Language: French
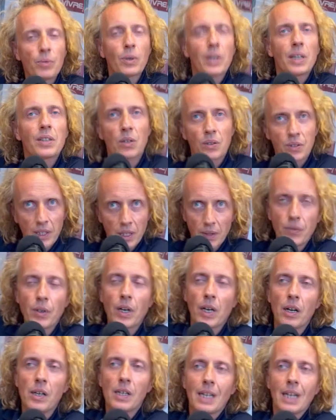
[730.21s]
douleur au mollet
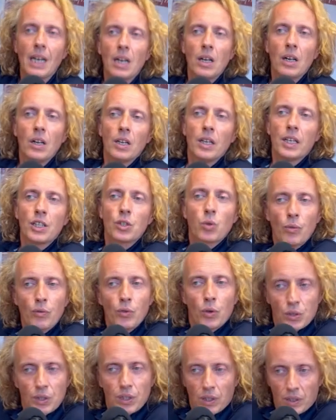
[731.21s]
ou au dos, où
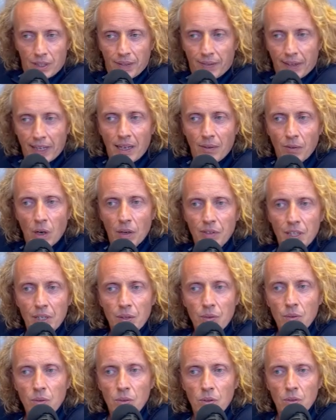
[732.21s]
j'étais un petit peu plus
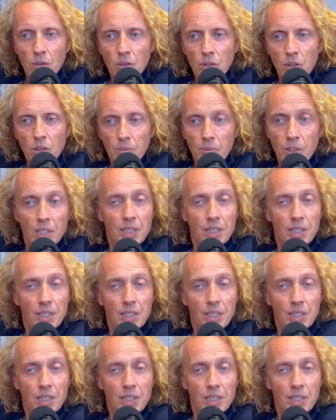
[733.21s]
euh,